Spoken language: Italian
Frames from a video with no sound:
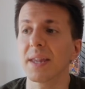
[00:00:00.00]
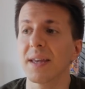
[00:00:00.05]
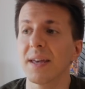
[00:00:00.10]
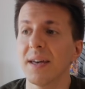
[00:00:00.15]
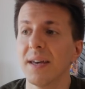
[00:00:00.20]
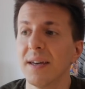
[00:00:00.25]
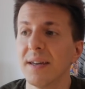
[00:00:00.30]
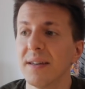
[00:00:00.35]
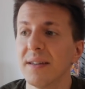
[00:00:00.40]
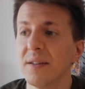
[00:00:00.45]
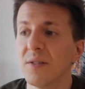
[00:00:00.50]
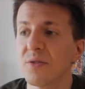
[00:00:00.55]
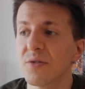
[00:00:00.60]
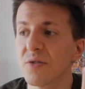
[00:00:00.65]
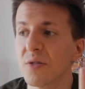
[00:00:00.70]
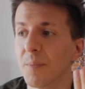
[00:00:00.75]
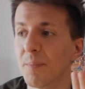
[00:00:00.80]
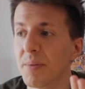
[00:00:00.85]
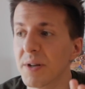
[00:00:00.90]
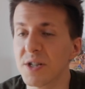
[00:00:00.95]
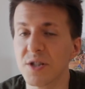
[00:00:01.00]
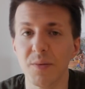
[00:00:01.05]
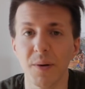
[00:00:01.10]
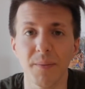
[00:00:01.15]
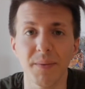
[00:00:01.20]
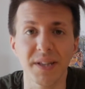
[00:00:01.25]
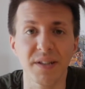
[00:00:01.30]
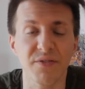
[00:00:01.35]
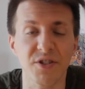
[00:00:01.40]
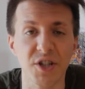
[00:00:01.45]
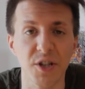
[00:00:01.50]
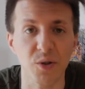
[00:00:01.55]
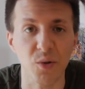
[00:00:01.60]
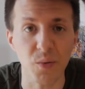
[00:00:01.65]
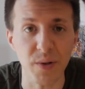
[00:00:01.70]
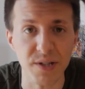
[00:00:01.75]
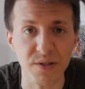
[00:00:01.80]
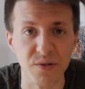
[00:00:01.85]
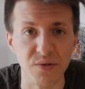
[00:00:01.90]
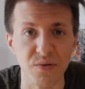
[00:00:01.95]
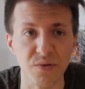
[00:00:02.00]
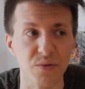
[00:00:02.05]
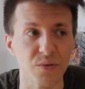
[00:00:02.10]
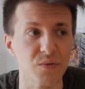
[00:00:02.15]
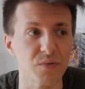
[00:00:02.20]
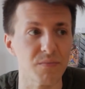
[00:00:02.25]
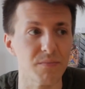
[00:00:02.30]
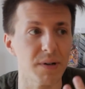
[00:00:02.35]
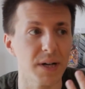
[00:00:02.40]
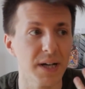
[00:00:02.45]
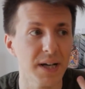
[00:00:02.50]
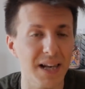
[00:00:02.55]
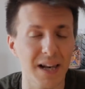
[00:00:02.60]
e io sto principalmente facendo questo su YouTube.